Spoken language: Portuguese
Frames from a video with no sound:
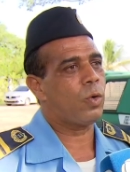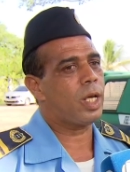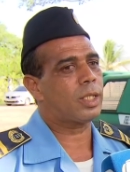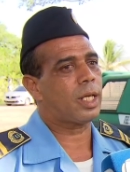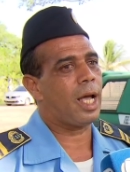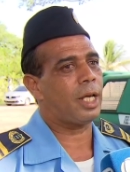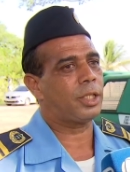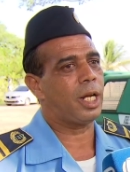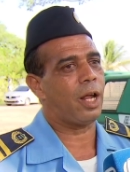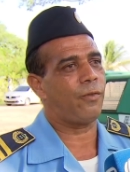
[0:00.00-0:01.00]
O
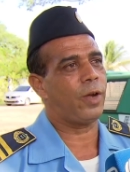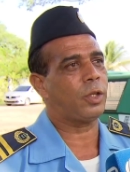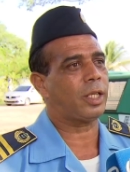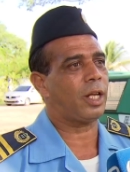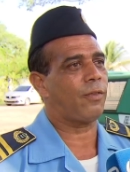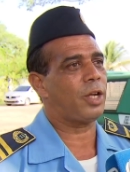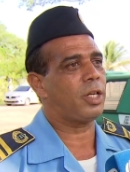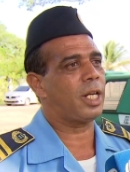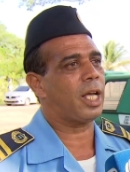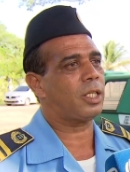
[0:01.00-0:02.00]
resgate ele é feito através de
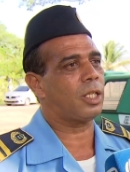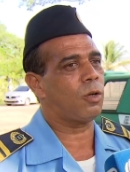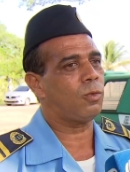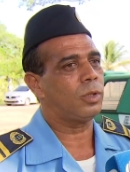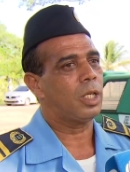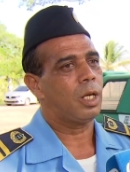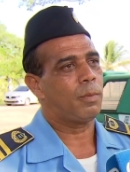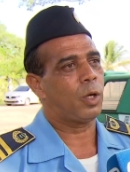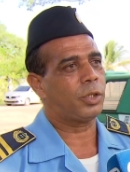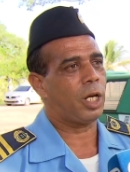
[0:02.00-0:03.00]
ligação
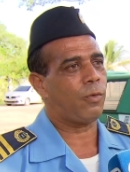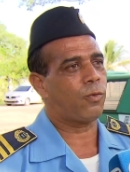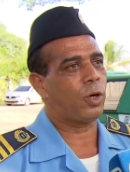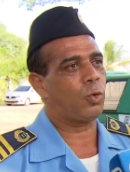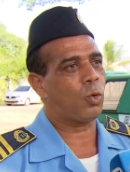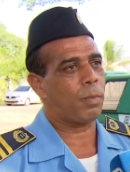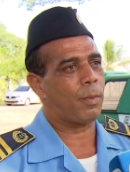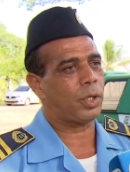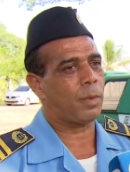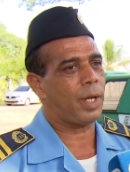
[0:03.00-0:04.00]
pelo telefone do
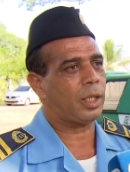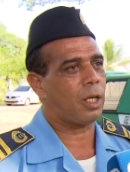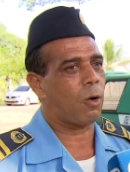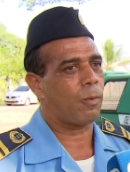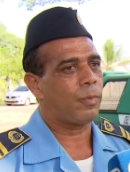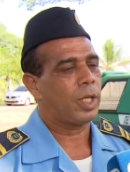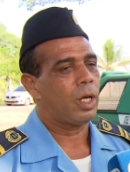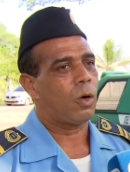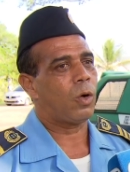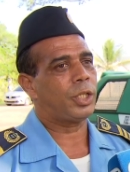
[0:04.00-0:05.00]
grupamento ambiental,
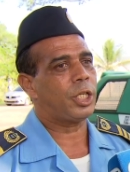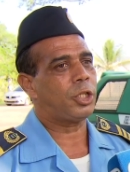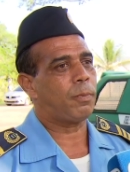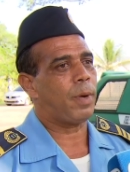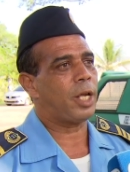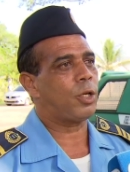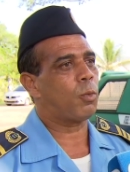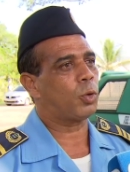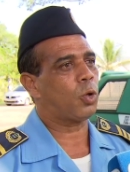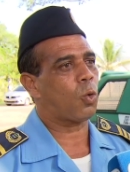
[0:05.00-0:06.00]
onde a gente pede o
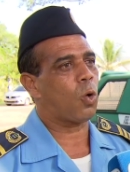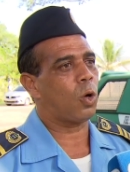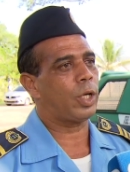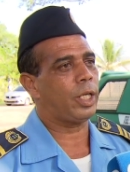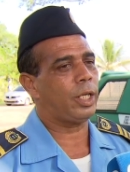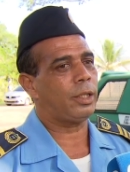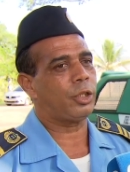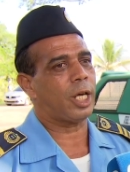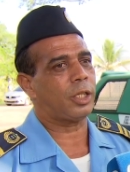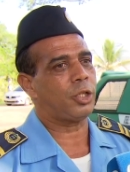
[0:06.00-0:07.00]
protocolo aí
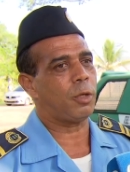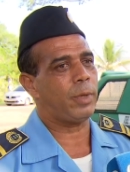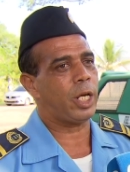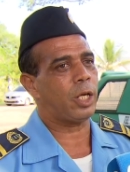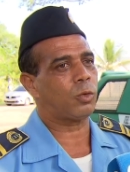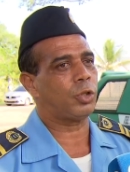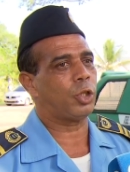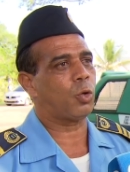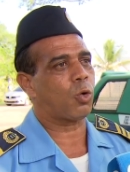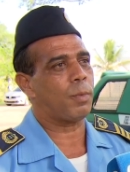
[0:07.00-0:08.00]
de atendimento, de
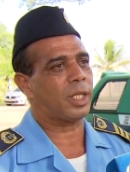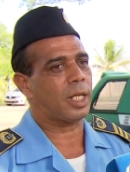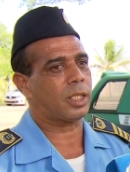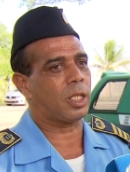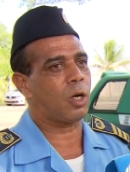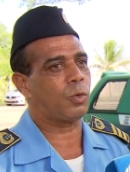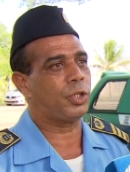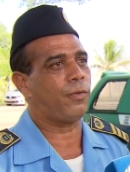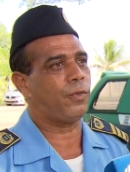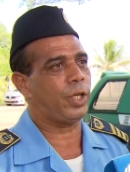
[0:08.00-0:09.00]
documentação,
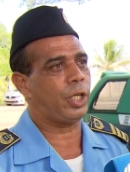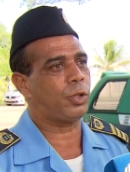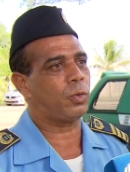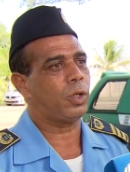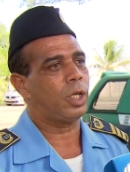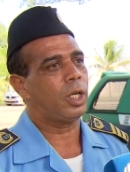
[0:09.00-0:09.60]
de vídeo,